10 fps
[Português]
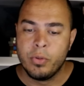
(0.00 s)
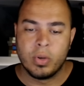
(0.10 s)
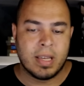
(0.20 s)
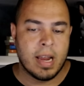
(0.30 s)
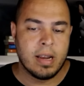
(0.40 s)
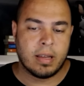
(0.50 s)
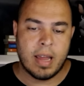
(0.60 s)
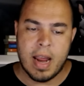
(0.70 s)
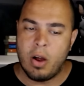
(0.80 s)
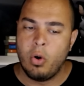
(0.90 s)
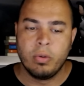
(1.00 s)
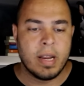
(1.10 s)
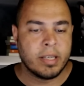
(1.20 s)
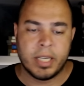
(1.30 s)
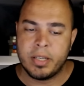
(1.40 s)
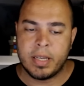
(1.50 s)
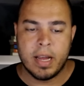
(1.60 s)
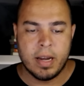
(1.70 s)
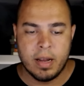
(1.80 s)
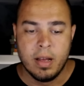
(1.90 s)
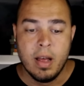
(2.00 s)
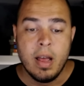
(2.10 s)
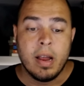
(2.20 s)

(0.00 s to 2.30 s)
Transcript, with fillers: do que ele quer ou deixa de querer,